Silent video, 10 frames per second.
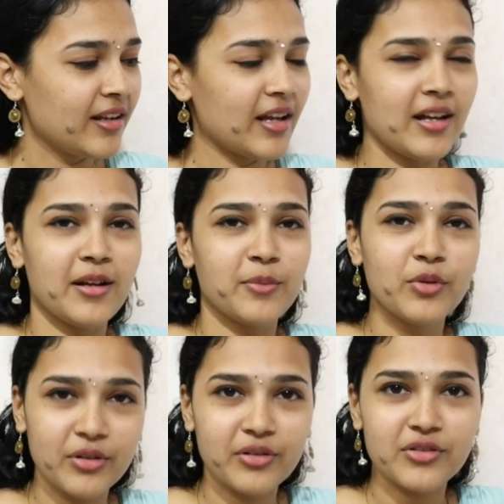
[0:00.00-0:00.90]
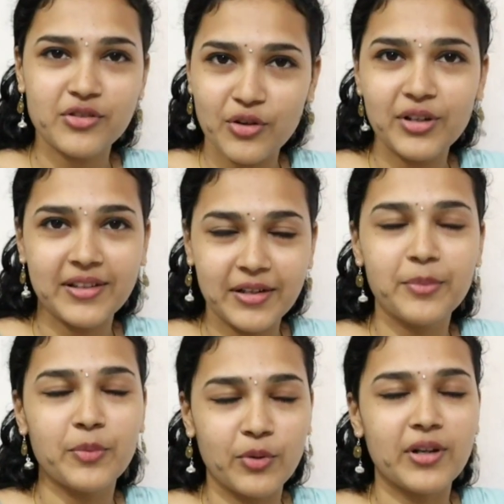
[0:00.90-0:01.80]
நான் புக் ஸ்டோருக்கு
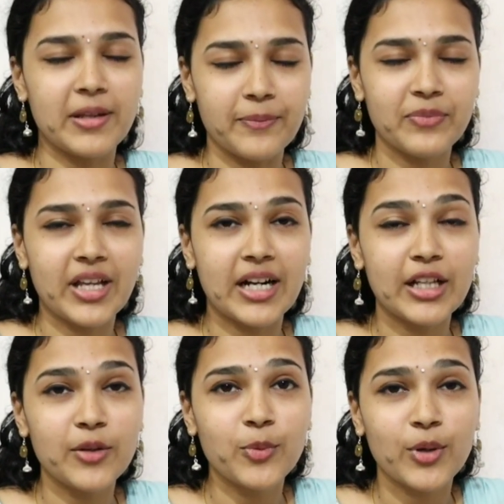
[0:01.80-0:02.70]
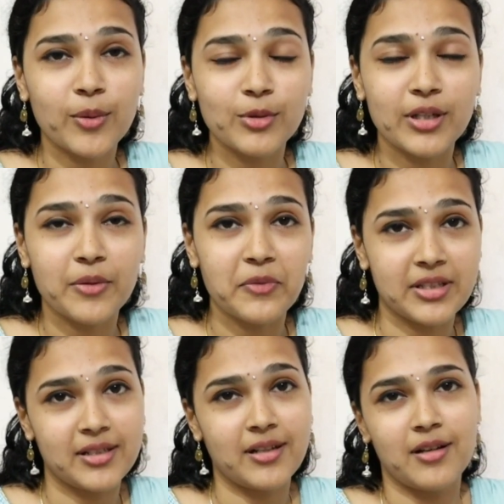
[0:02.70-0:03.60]
திரும்பி போயிருந்தேன் கடல் புறா புத்தகம்
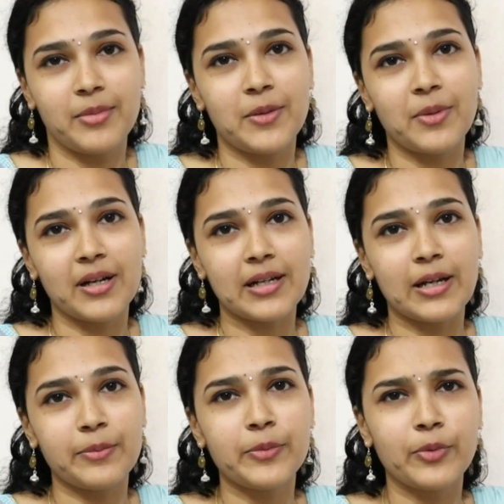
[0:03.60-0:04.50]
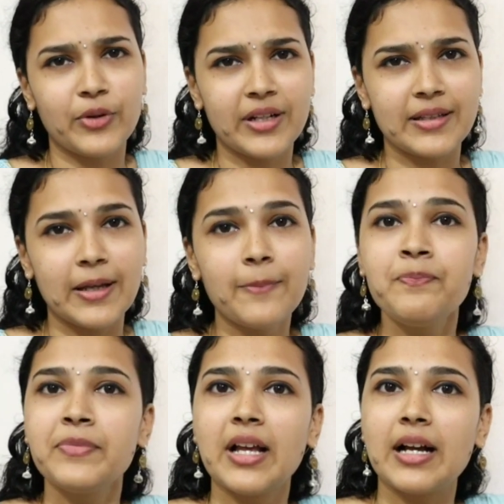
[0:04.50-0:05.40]
வந்திருக்கா அப்படின்னு பார்க்கலான்னு போயிருந்தேன்
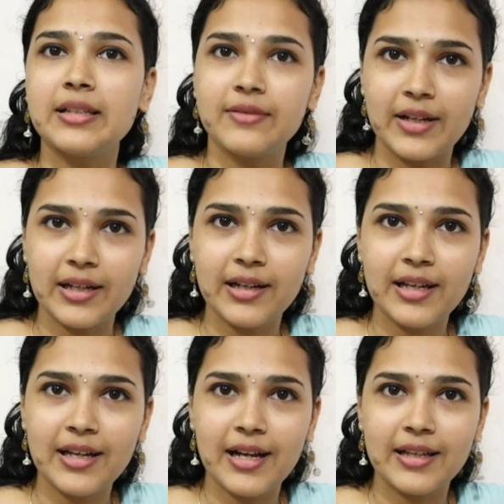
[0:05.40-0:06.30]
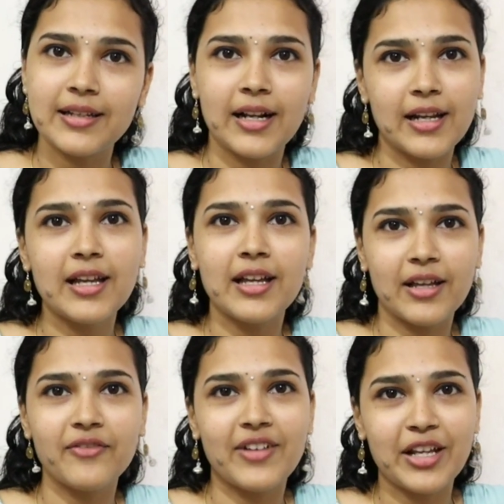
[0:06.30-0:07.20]
அது வரல அதனால்
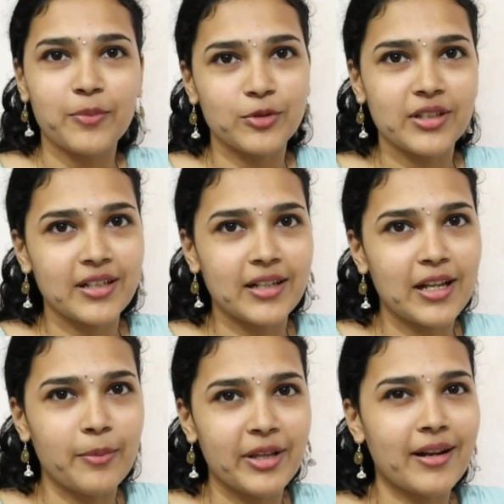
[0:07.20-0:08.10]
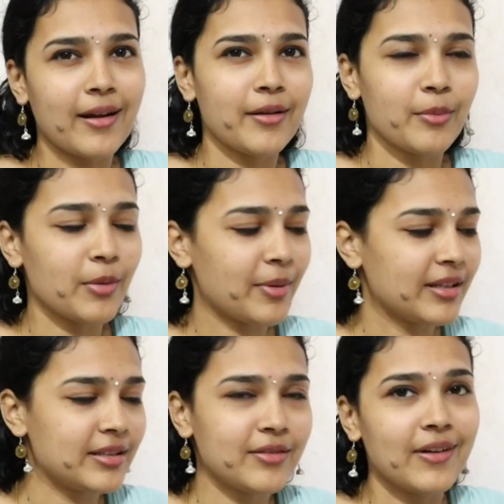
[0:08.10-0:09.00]
வேறு புத்தகங்களை அப்படியே ரேண்டமாக
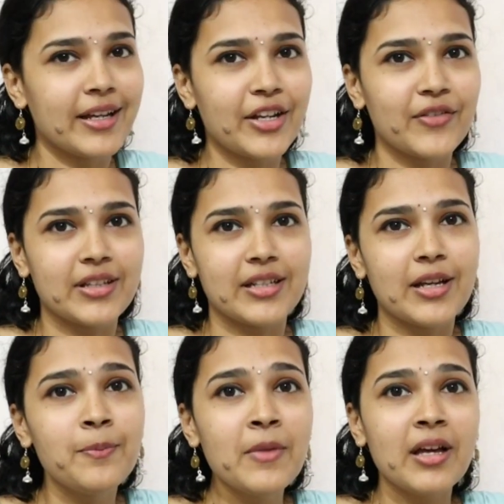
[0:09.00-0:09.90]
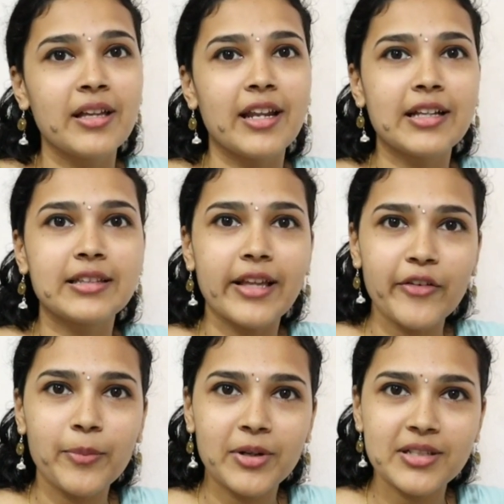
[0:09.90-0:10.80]
பார்த்து வாங்கிட்டு வந்துட்டேன் எனக்கு
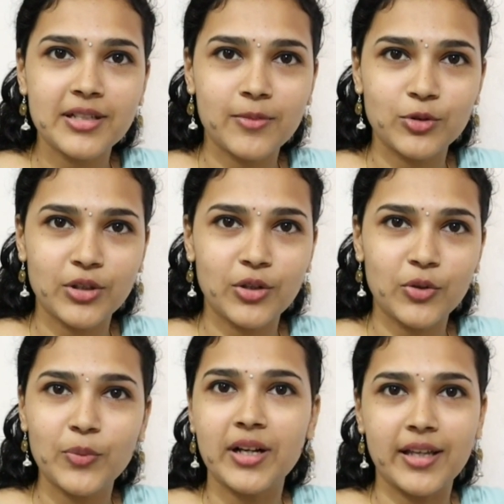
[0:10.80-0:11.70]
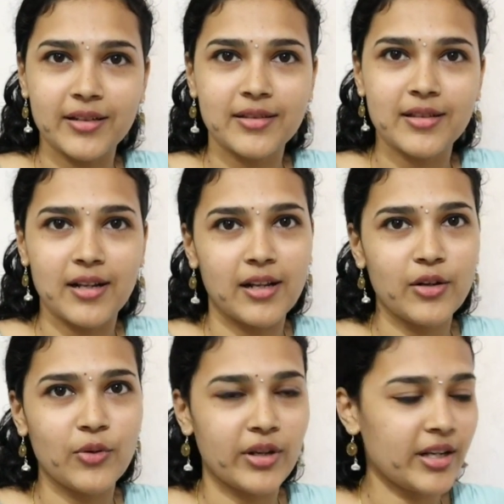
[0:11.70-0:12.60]
தேவைப்பட்ட சில புத்தகங்களும் அங்கே
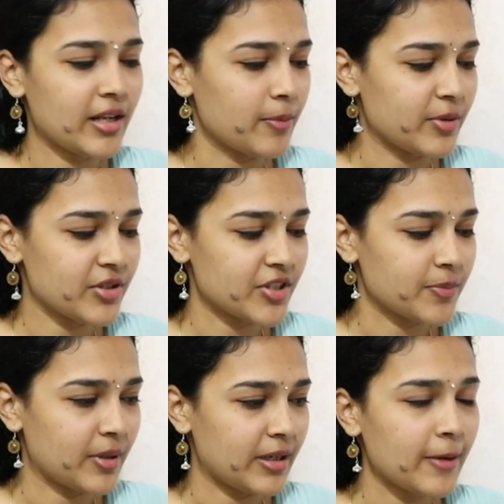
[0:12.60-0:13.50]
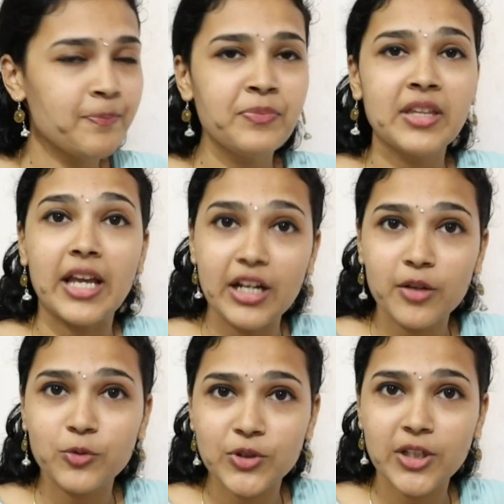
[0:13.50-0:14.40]
இருந்ததுனால உடனே நான் பர்ச்சேஸ் பண்ணிட்டேன்
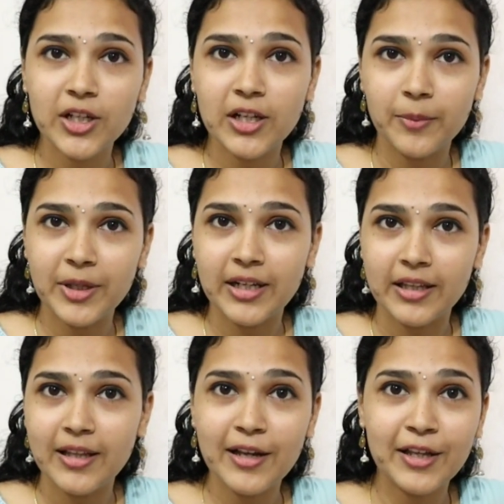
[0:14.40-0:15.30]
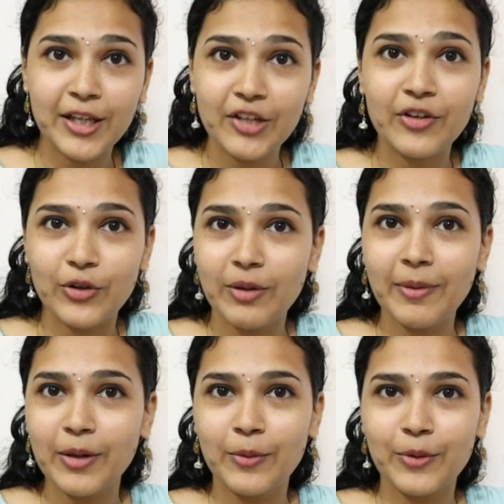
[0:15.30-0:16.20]
என்னென்ன புத்தகங்கள் அப்படிங்கிறது தான் இந்த
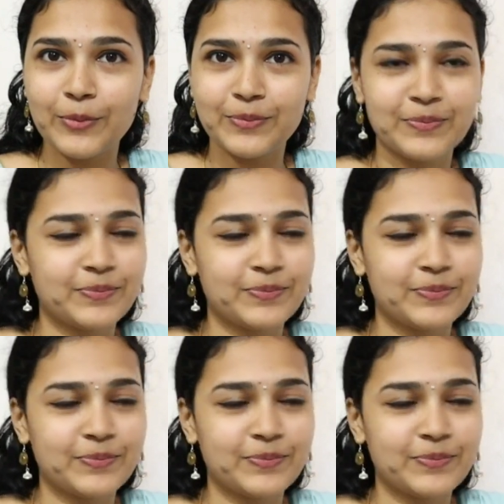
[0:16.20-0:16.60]
வீடியோவில் பார்க்க போகிறோம்